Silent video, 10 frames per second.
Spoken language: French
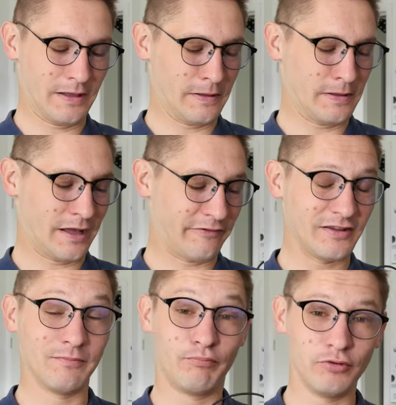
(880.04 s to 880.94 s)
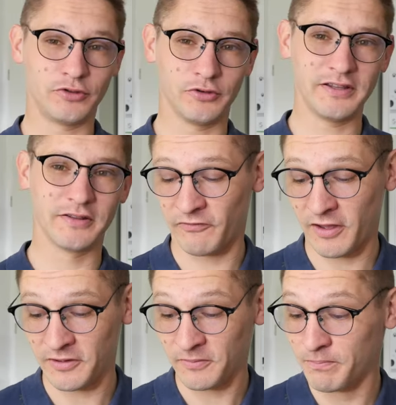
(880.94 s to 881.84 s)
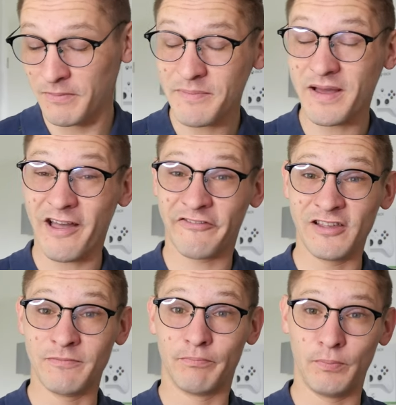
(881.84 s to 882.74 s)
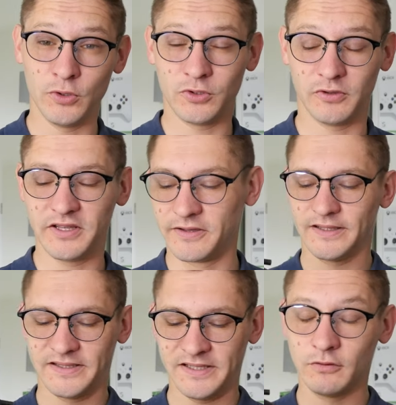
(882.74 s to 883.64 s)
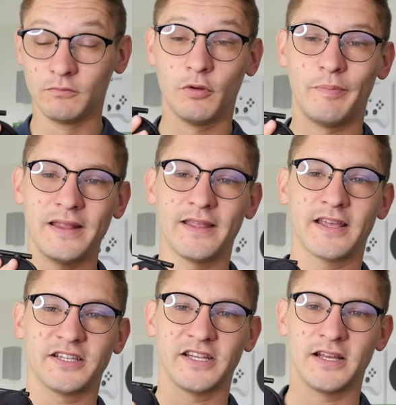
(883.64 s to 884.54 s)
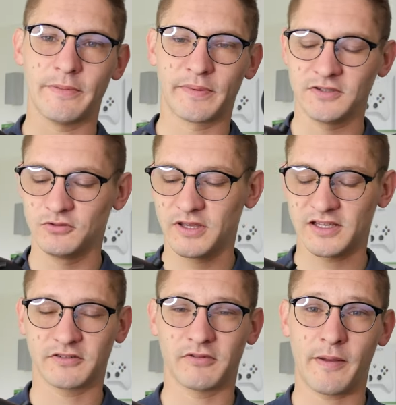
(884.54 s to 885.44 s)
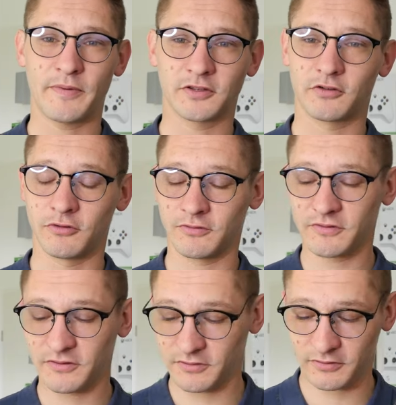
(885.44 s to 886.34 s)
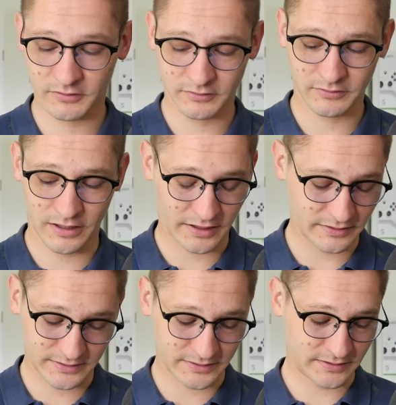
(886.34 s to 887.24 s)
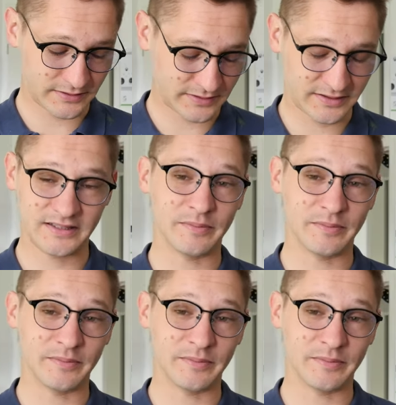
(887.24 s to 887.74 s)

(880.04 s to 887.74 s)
euh, un fil plus solide, enfin même un fil plus solide, si on ne peut pas détacher la prise du casque. Voilà, parce que euh, si c'est